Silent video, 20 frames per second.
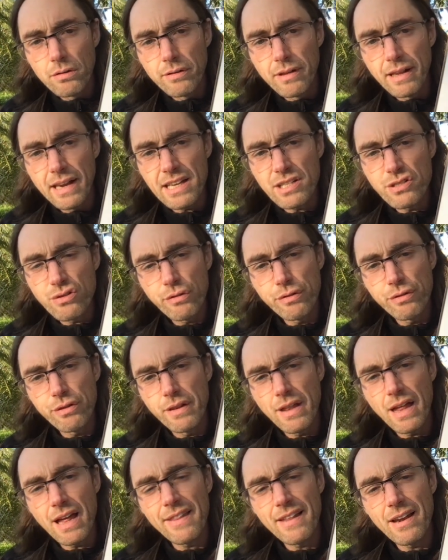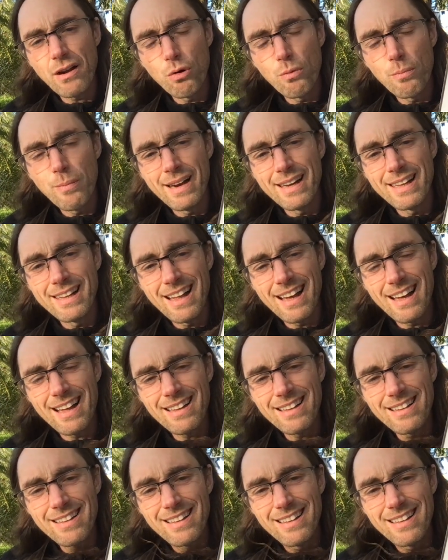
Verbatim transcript: de la sociedad, de la humanidad,